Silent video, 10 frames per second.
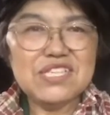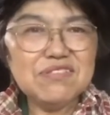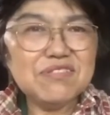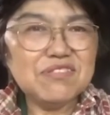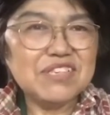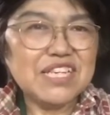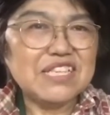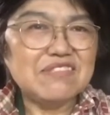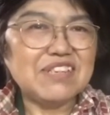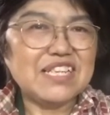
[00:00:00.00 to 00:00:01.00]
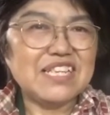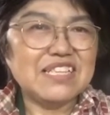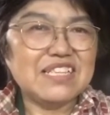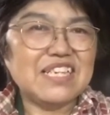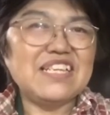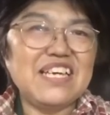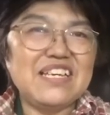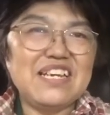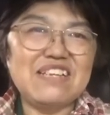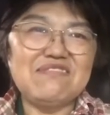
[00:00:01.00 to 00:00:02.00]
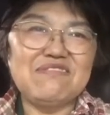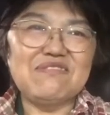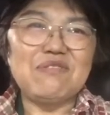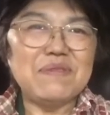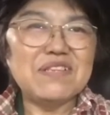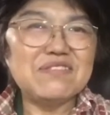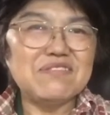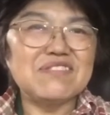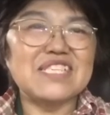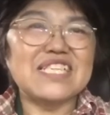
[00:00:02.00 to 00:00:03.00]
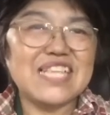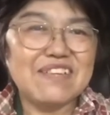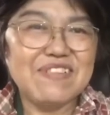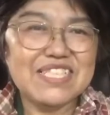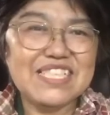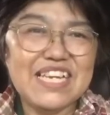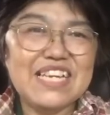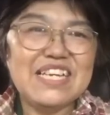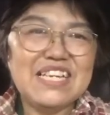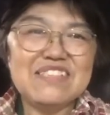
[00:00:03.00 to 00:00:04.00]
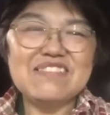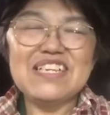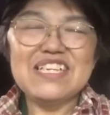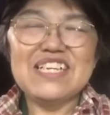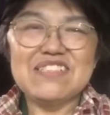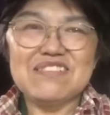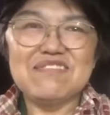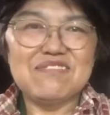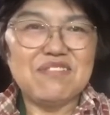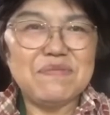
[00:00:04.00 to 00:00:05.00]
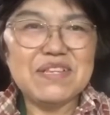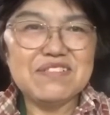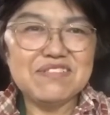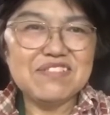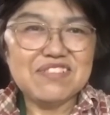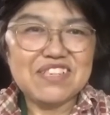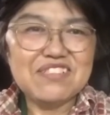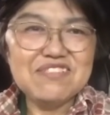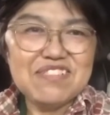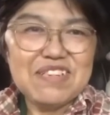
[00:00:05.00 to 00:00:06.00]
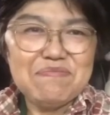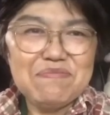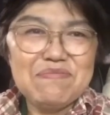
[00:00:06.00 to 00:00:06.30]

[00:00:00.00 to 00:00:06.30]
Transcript: 掃業をやってる方がねあのコメントをくださいましてそれでねそのコメントっていうのがちょっとね